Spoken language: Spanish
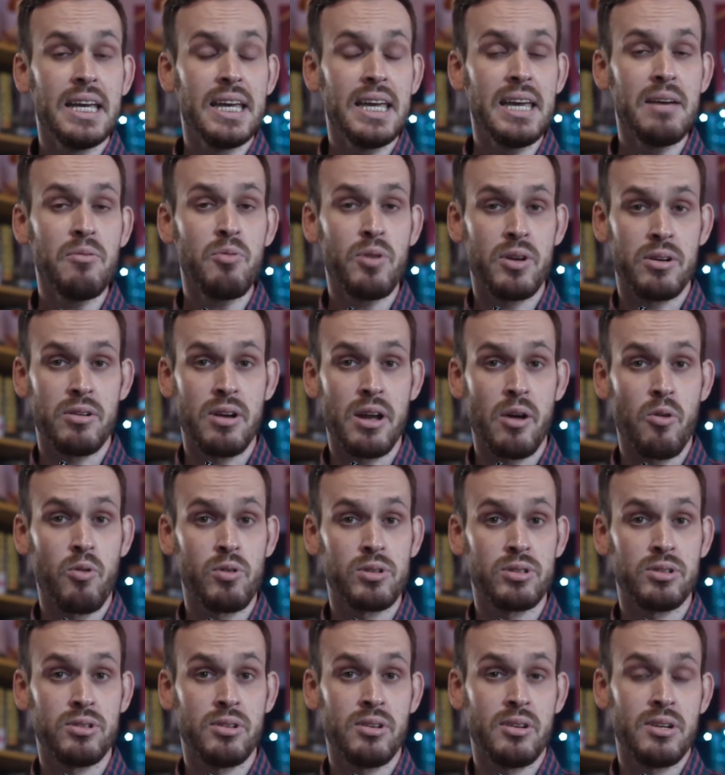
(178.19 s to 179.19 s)
Y bueno, la
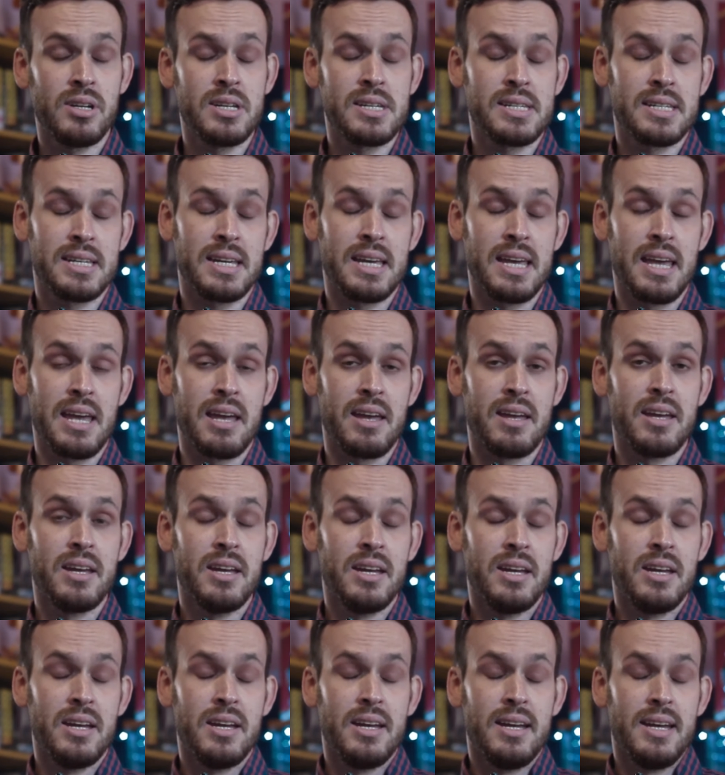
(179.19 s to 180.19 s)
cuestión es que
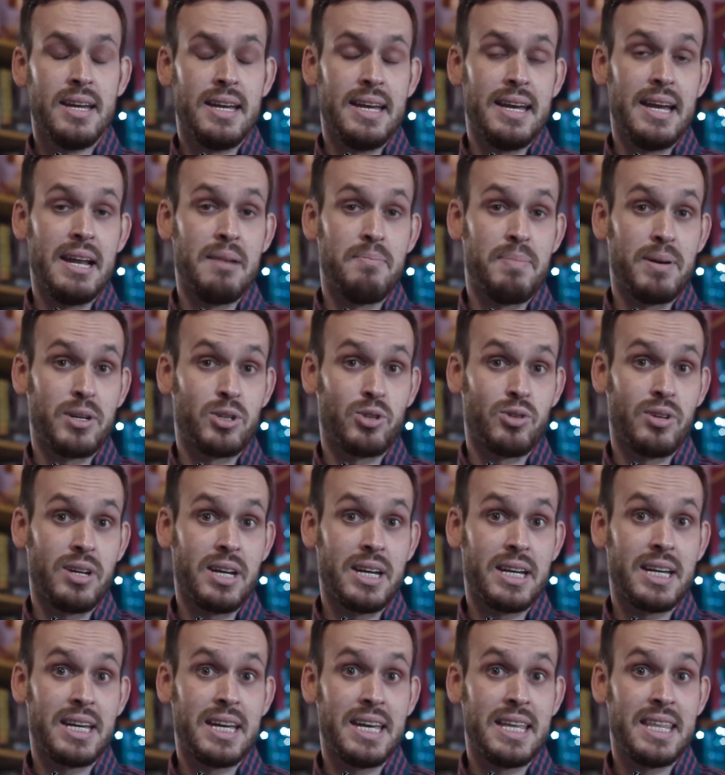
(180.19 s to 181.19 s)
el
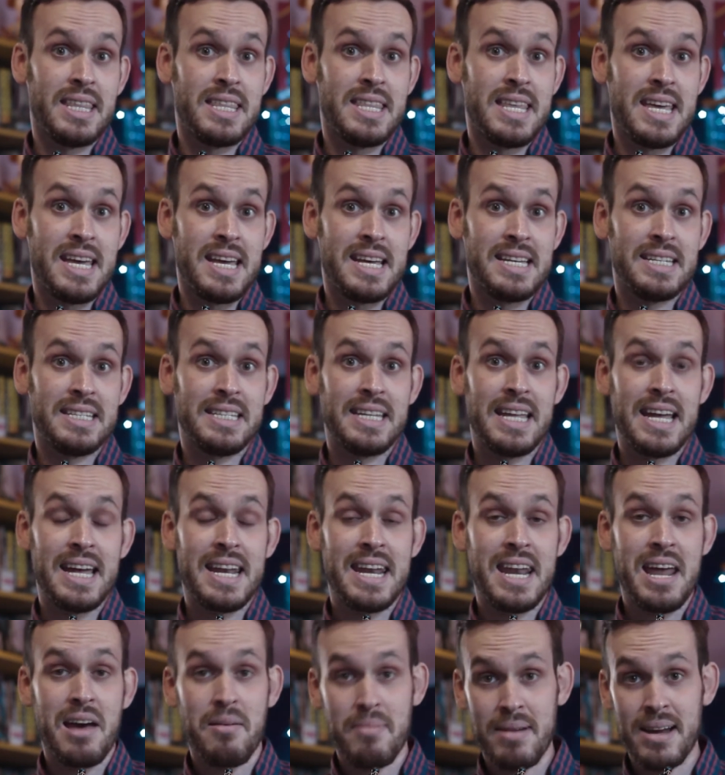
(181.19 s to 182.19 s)
personaje de esta
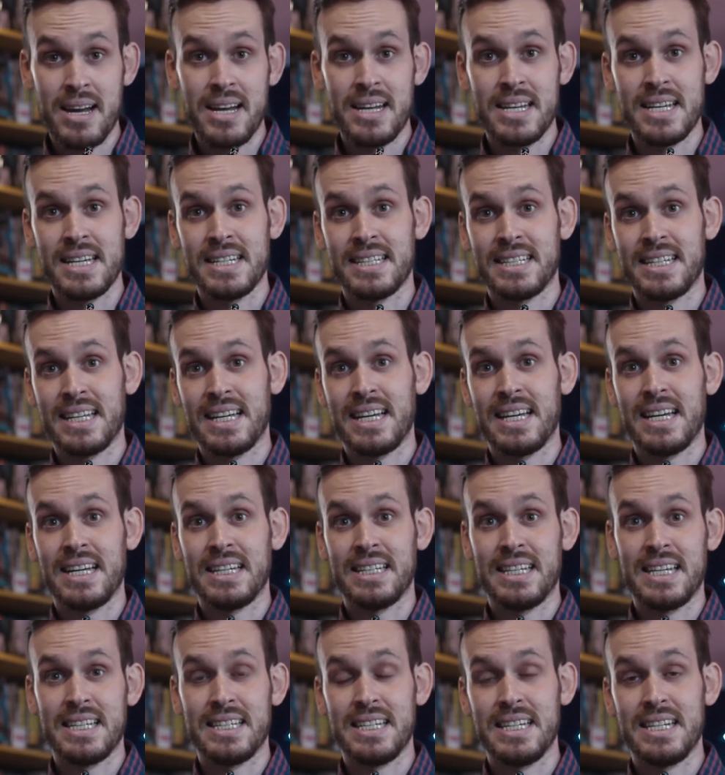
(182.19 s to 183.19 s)
Nabel, de esta
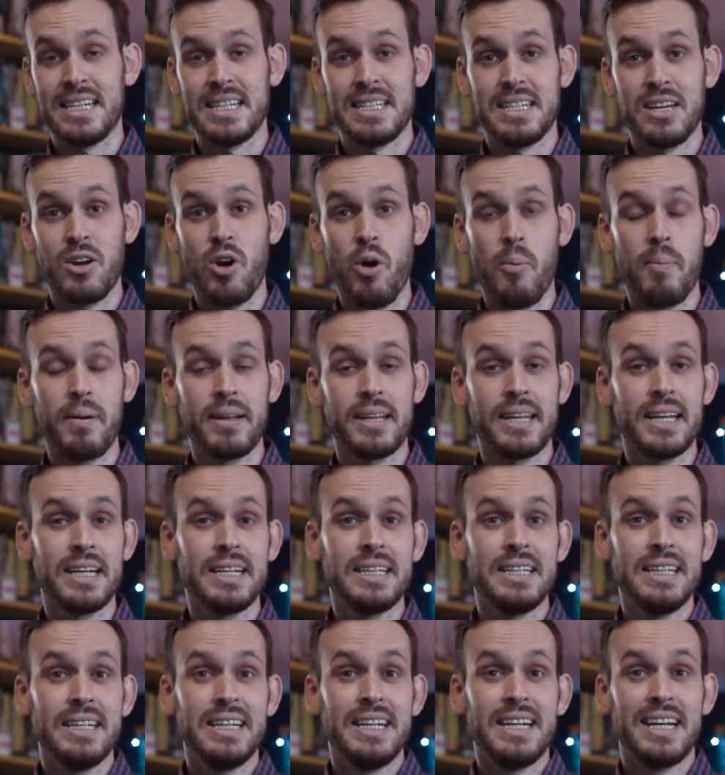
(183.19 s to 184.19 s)
asesina psicópata,